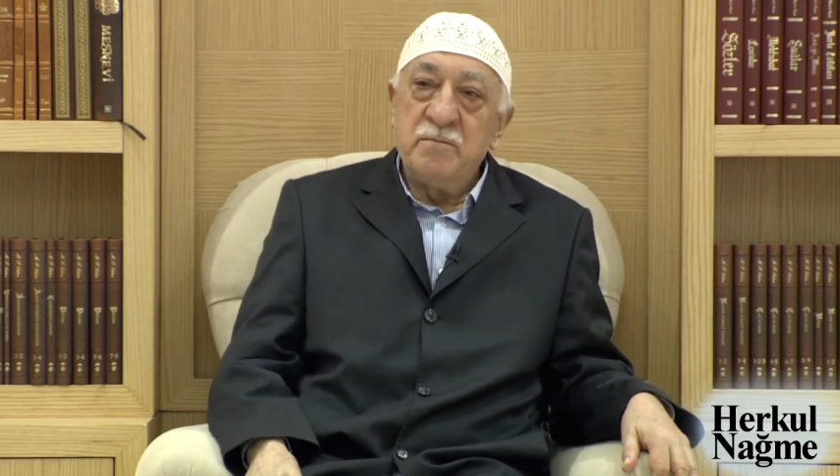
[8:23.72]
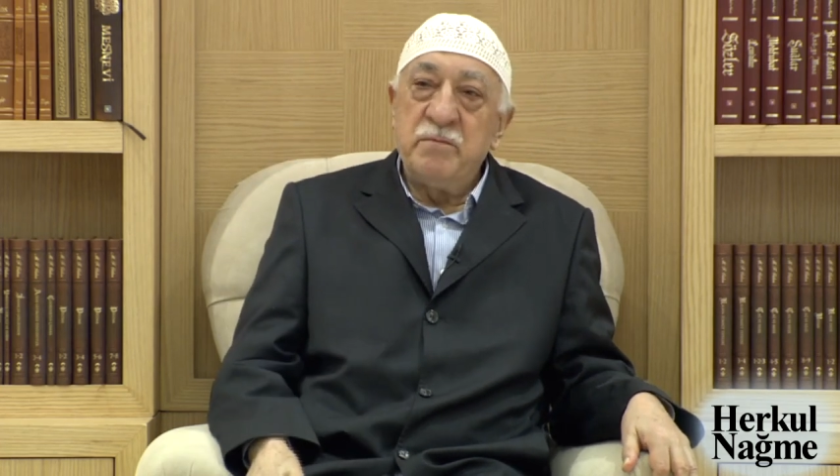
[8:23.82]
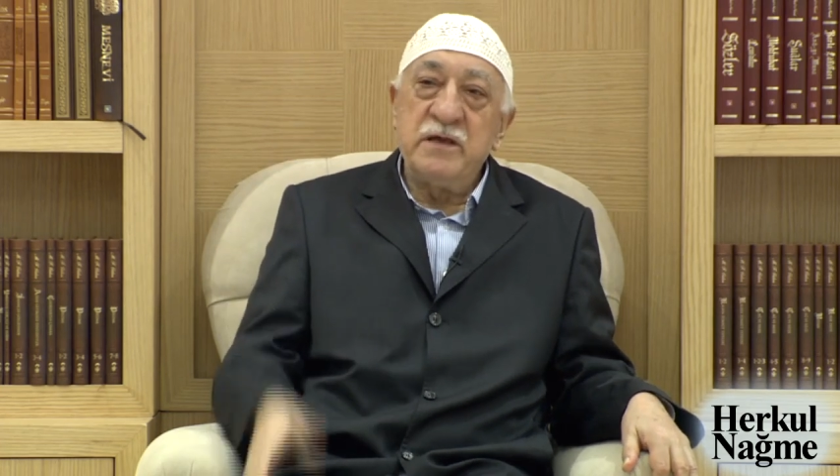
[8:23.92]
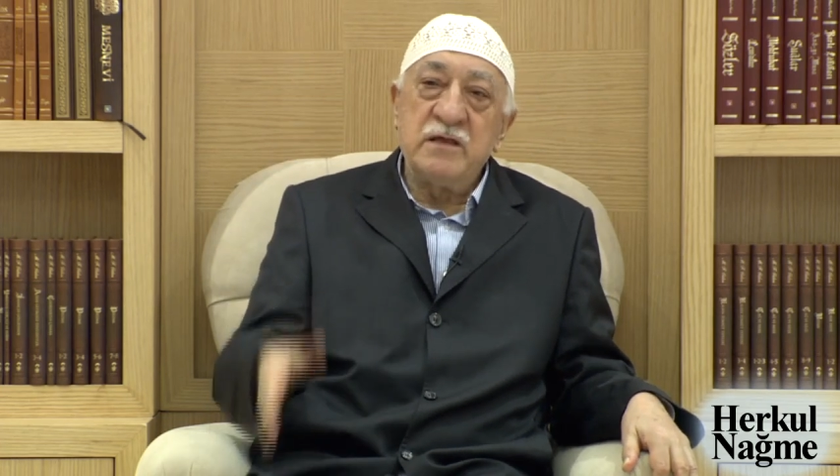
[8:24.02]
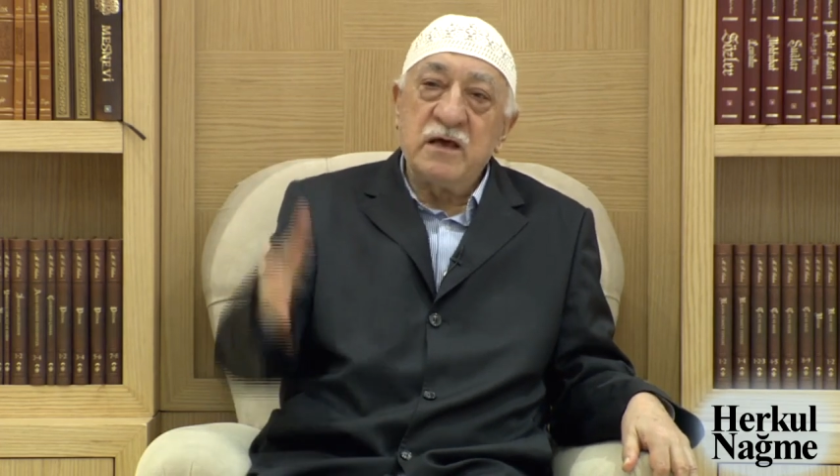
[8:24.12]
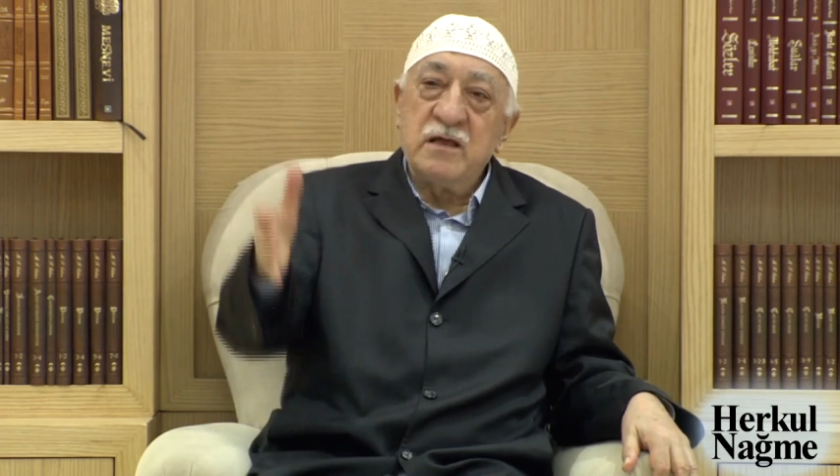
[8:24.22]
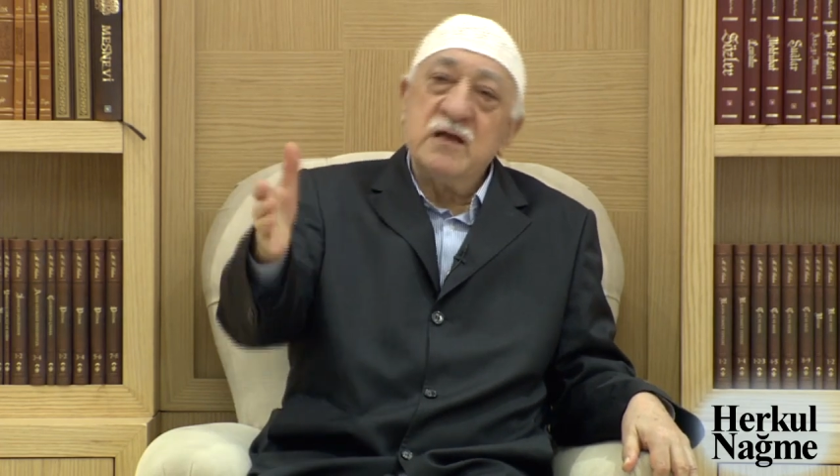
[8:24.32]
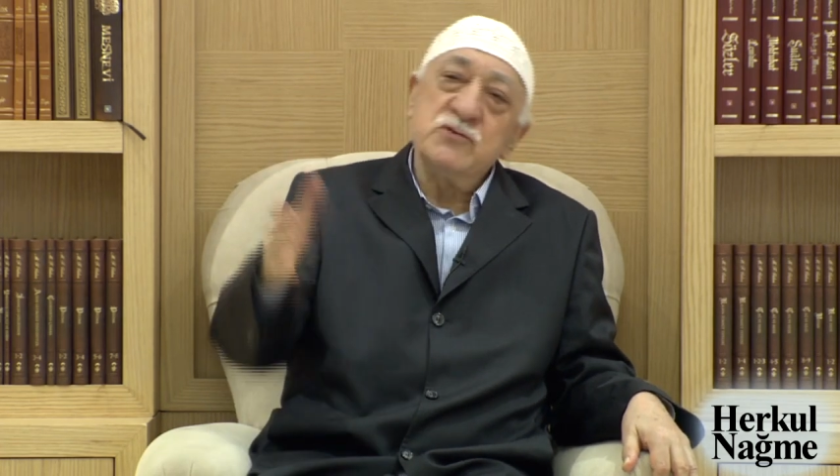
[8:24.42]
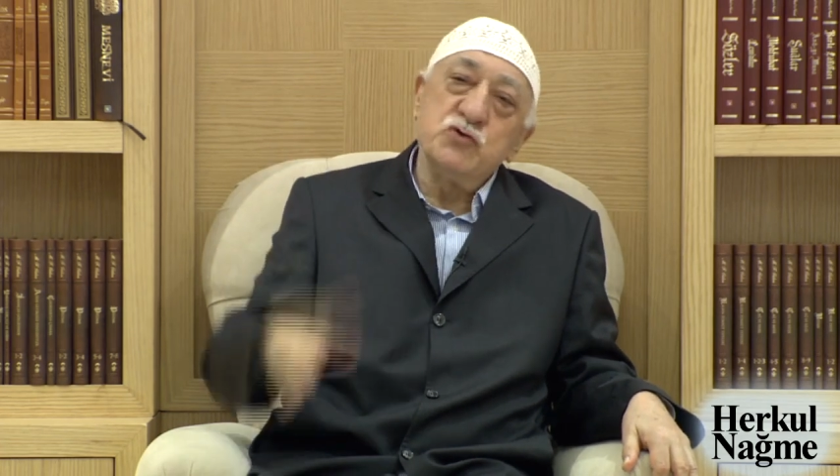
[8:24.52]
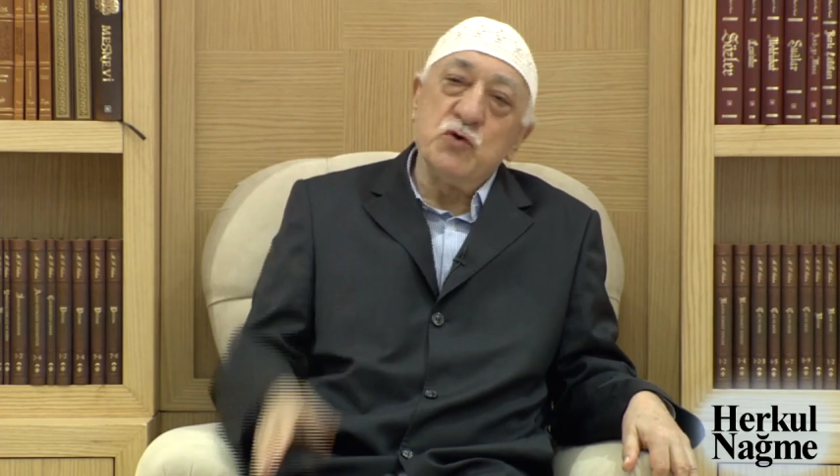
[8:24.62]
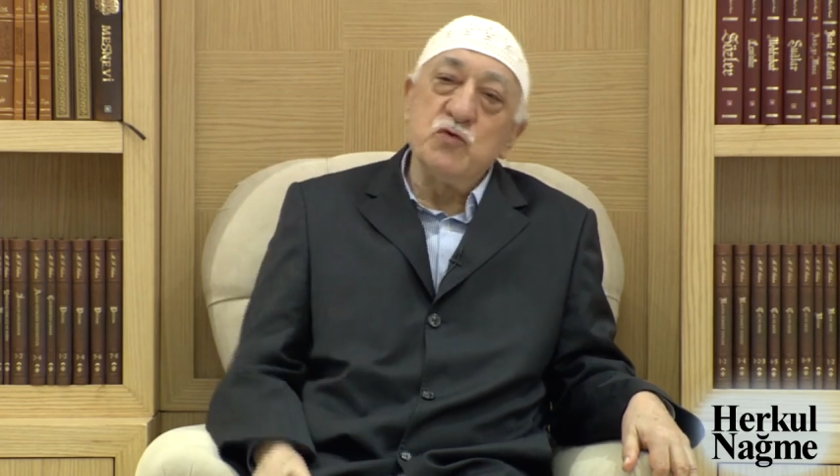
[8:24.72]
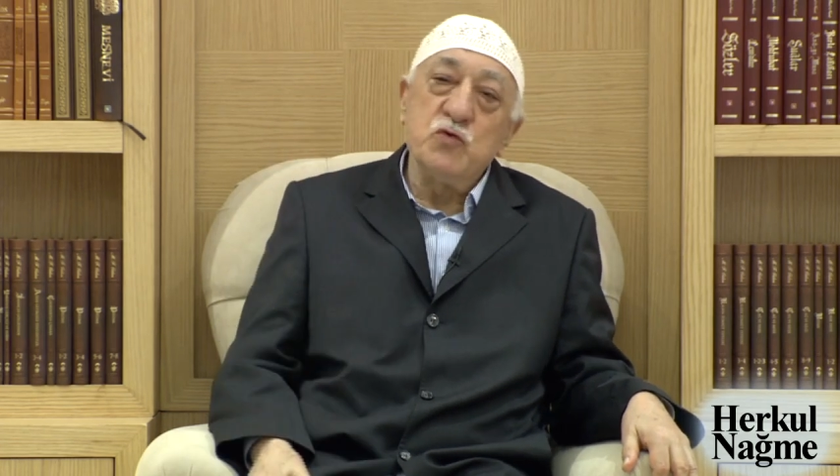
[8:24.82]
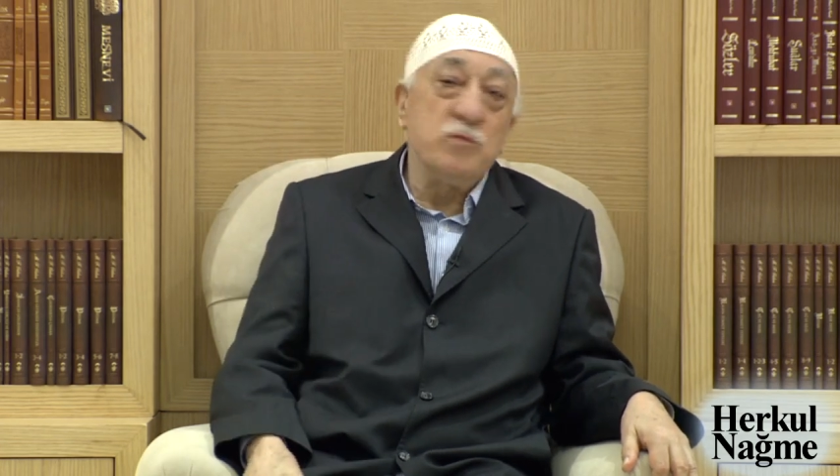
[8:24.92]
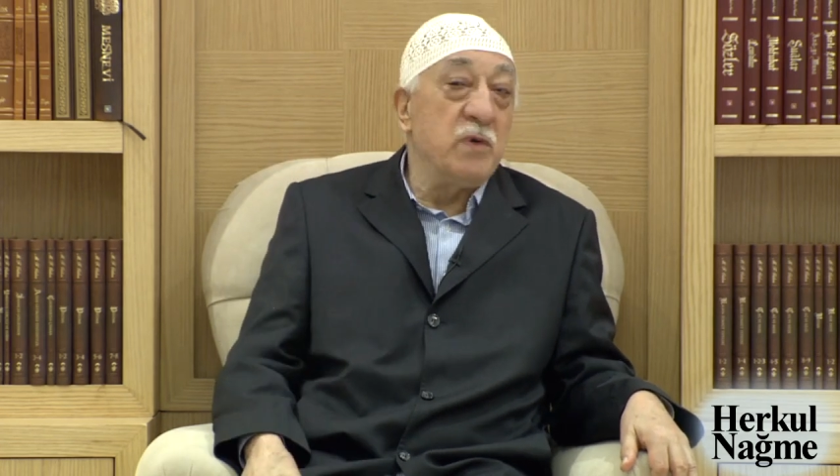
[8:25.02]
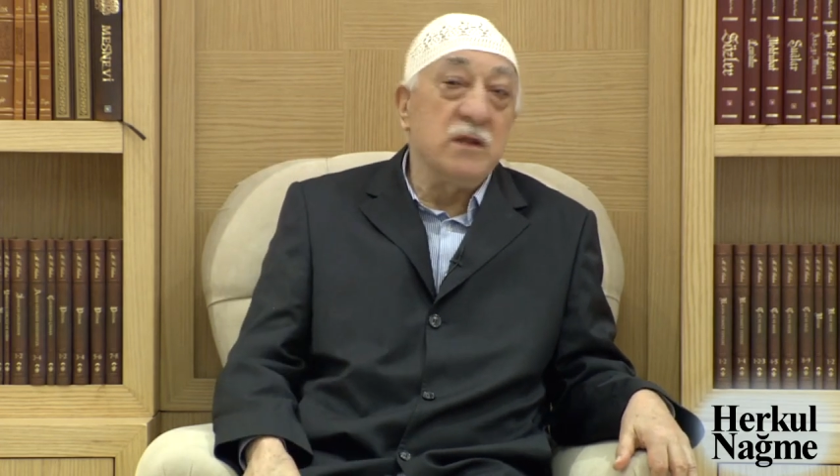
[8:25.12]
Petekler
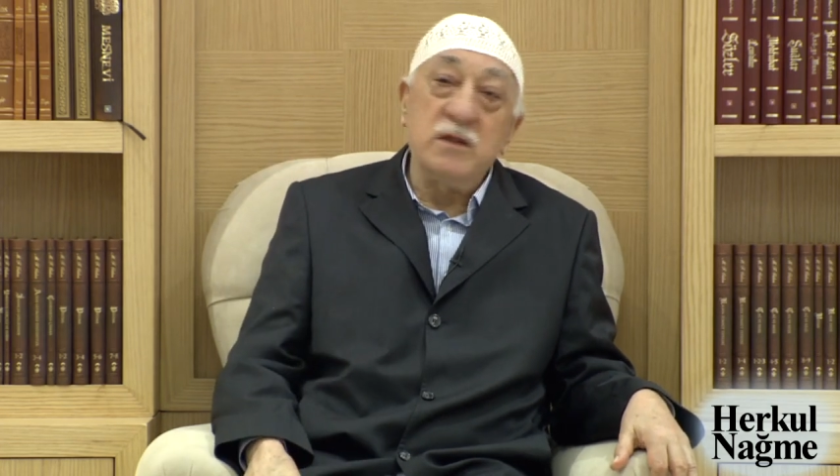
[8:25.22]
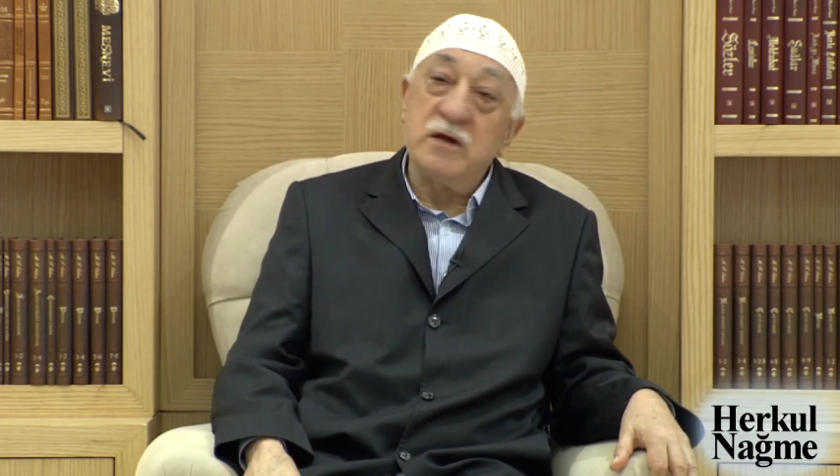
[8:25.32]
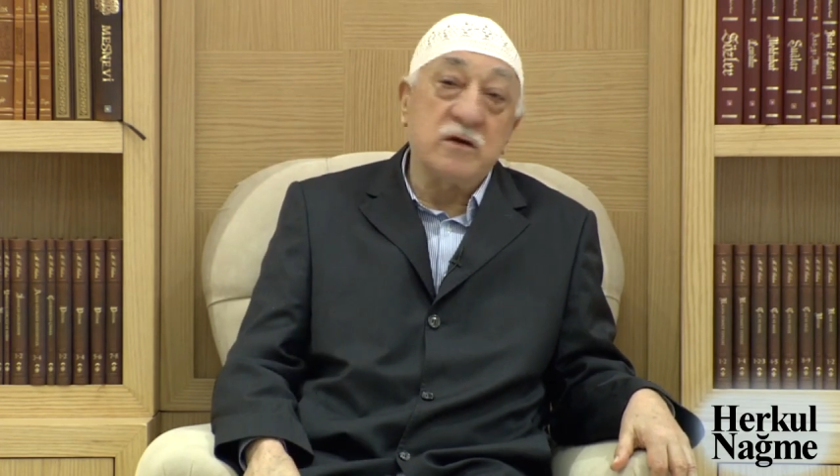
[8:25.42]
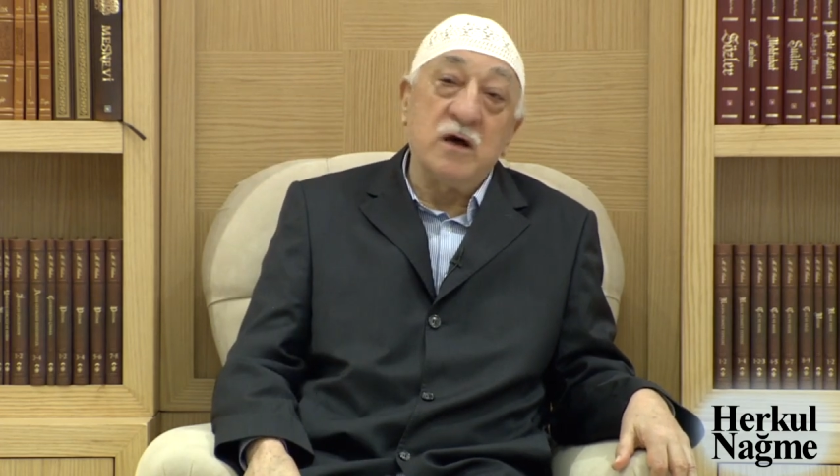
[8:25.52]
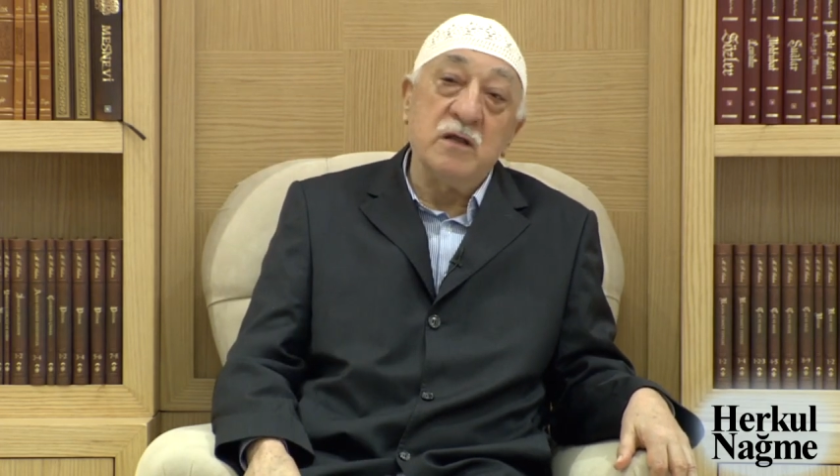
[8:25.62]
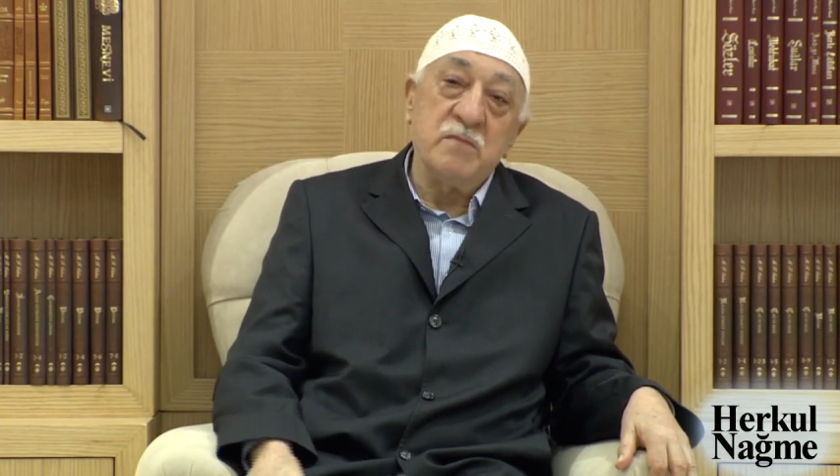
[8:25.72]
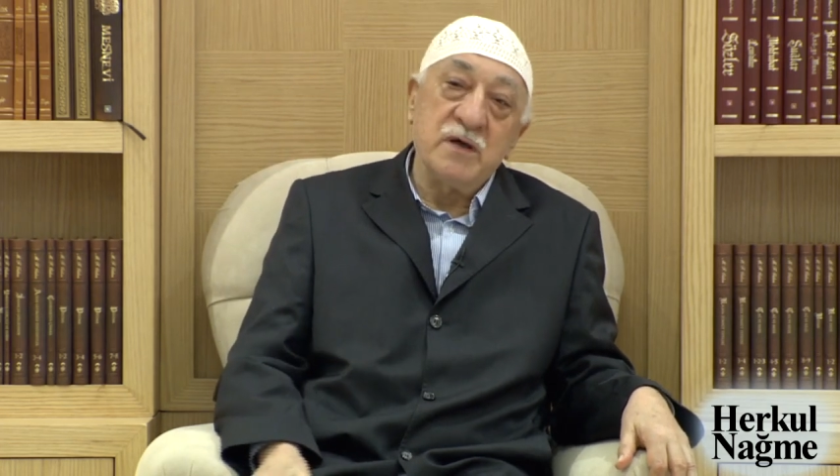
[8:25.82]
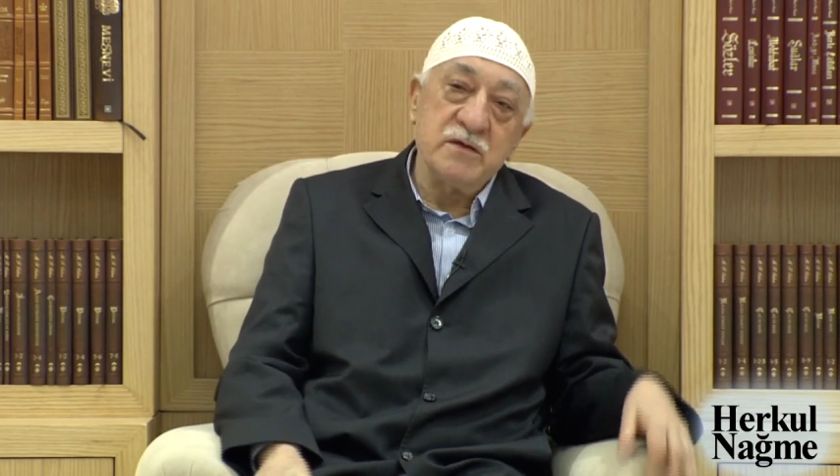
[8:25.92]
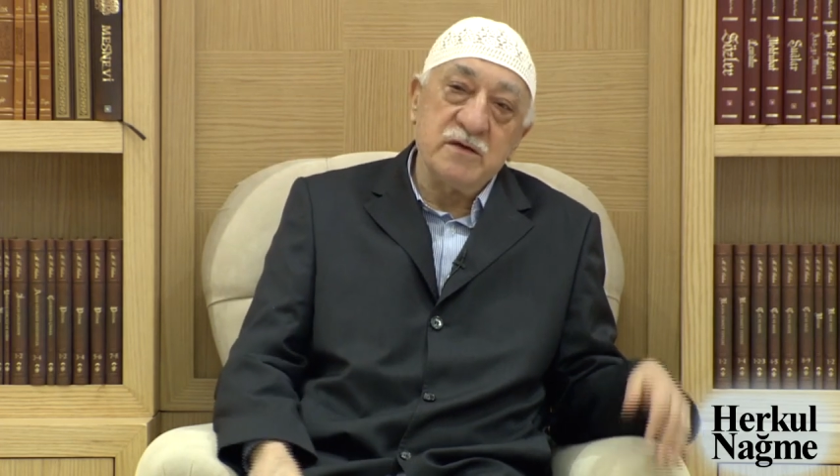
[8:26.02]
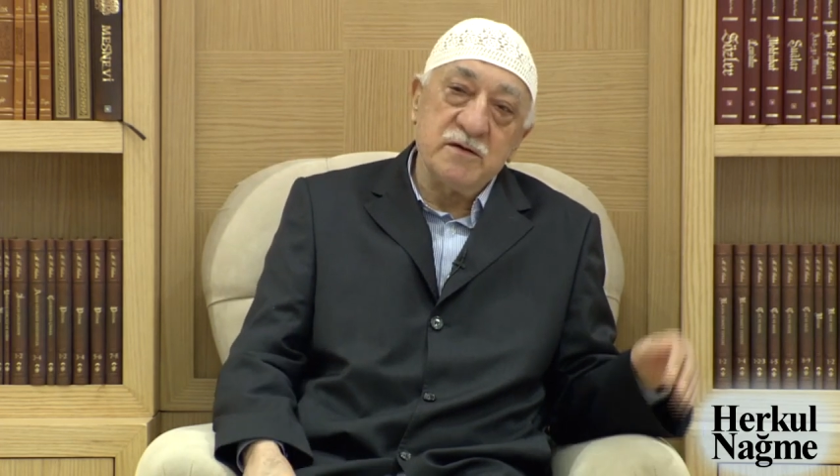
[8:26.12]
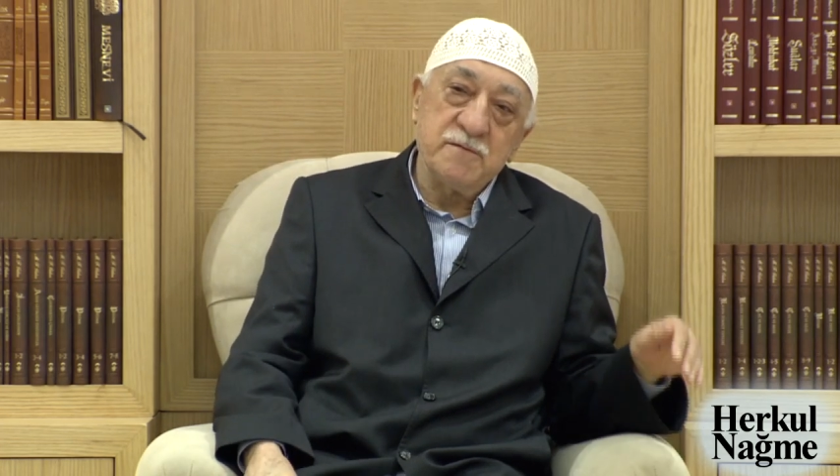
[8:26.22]
söndü, ballar kalmadı.